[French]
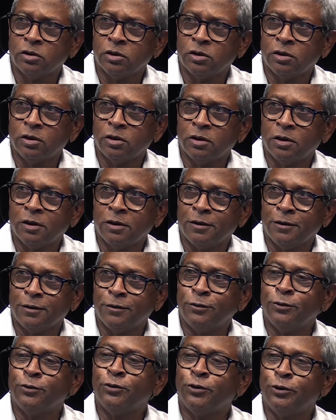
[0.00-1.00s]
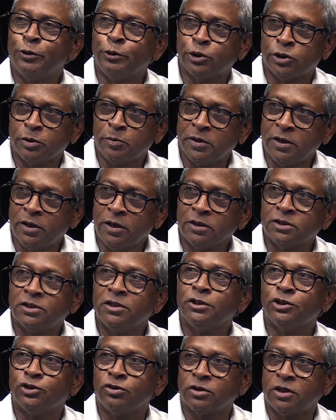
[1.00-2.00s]
Quoi le, Jamalax,
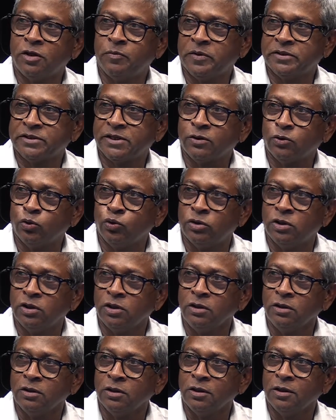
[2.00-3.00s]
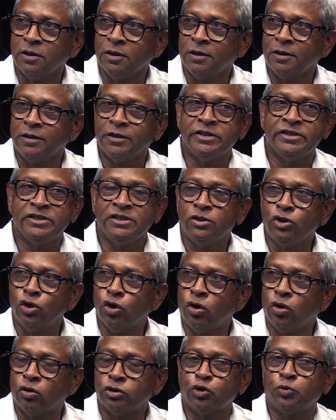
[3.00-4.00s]
les gens qui passent à côté, ils
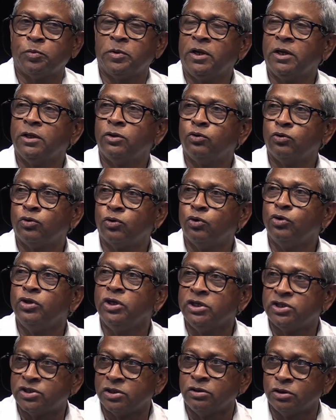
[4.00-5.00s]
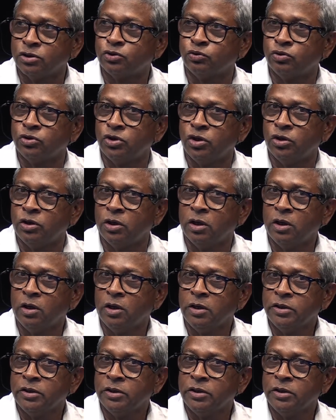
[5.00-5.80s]
ignorent. Je parlais de connaissance tout à l'heure.